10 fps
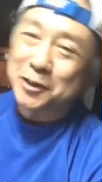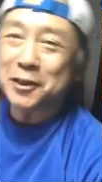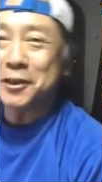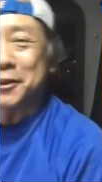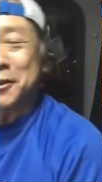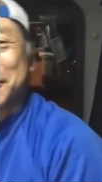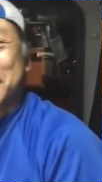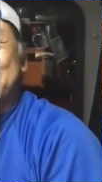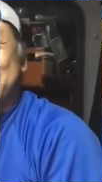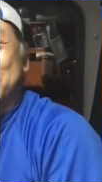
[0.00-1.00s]
ていただ
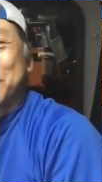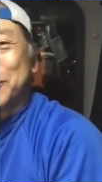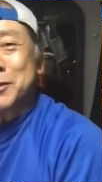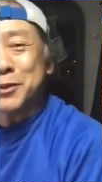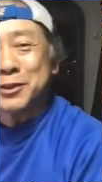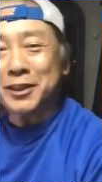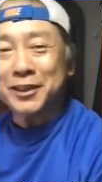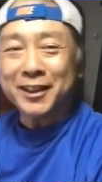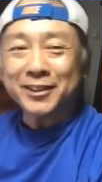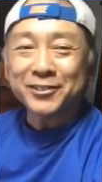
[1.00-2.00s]
ければと思います。も
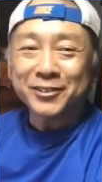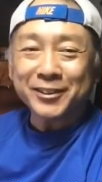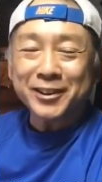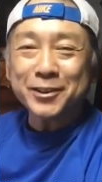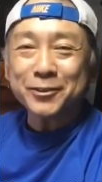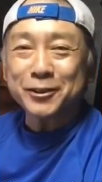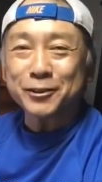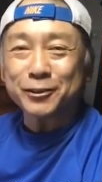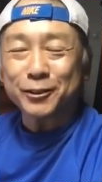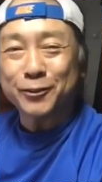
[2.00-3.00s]
し、あの、なんじゃこら
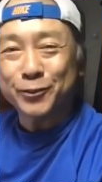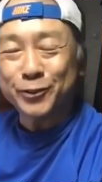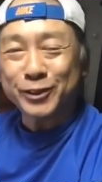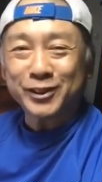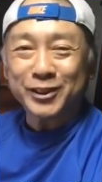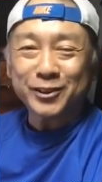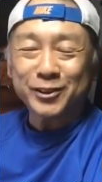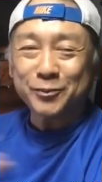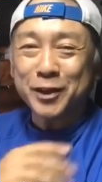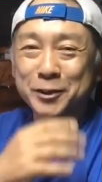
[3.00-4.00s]
と、もう、どうせ
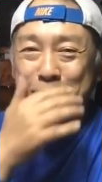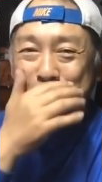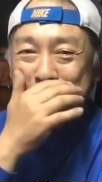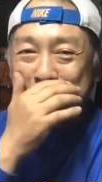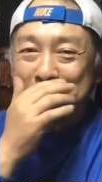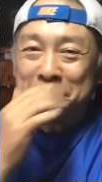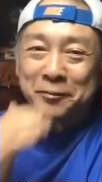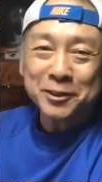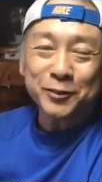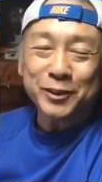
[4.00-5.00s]
巻き戻して、
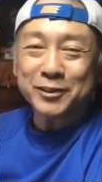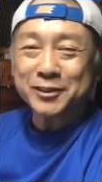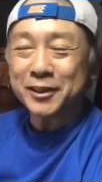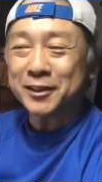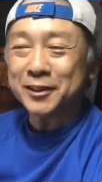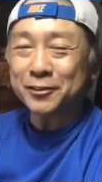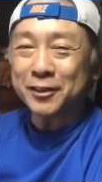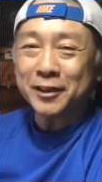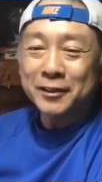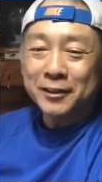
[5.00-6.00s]
ちょっと見てください。えっ、ー、と
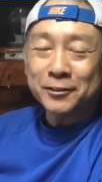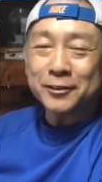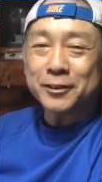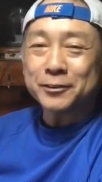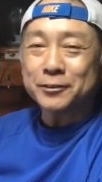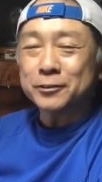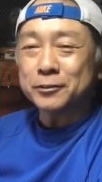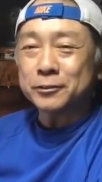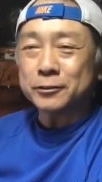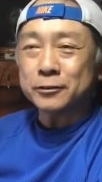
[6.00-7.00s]
ね、これあ
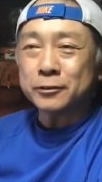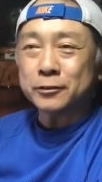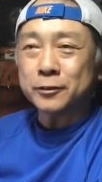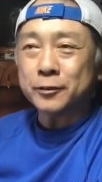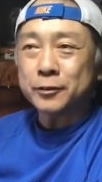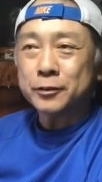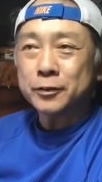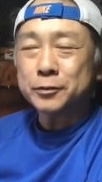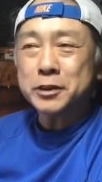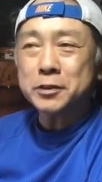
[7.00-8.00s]
のー
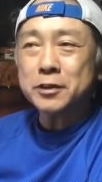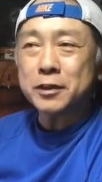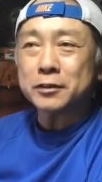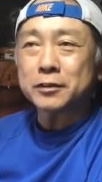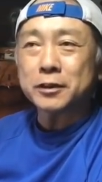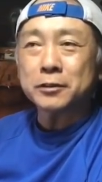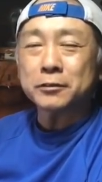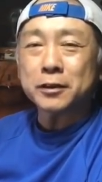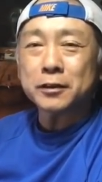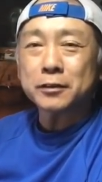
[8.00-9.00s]
富士グランって
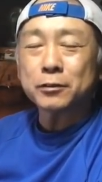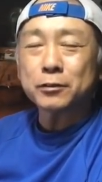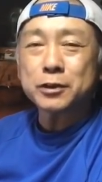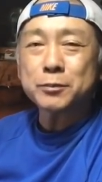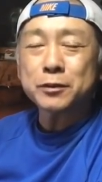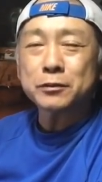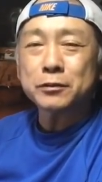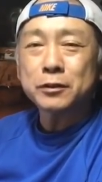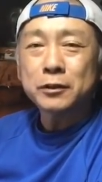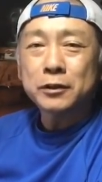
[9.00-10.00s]
いうね、徳島
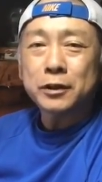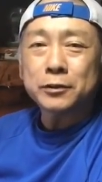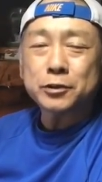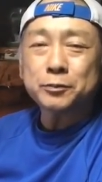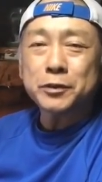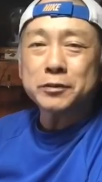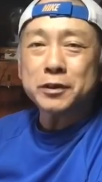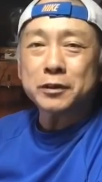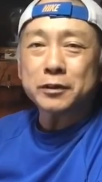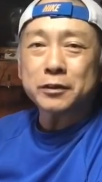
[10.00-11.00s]
のあの
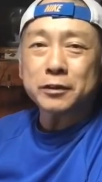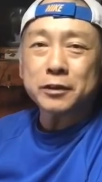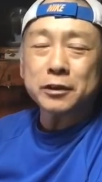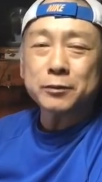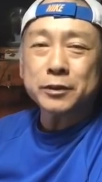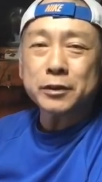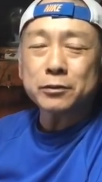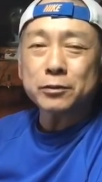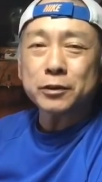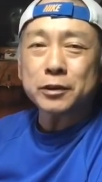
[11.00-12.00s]
ショッピングセンターで七夕
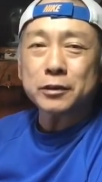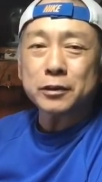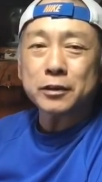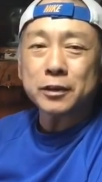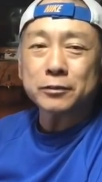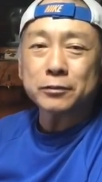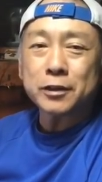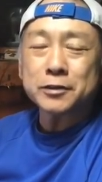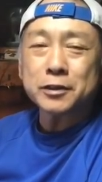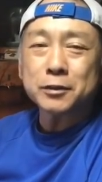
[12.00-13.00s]
の時にね、あの
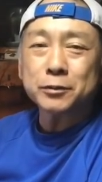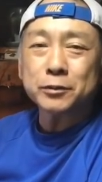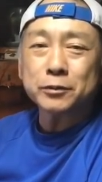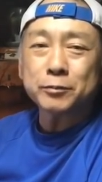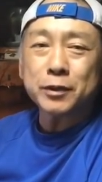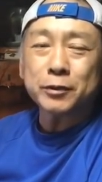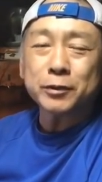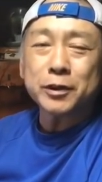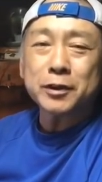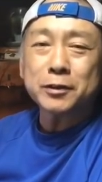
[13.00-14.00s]
飾り物まあ、
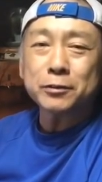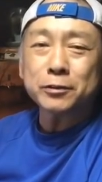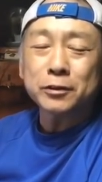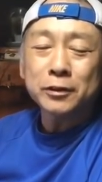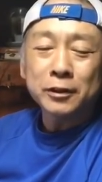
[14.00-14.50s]
お願い事、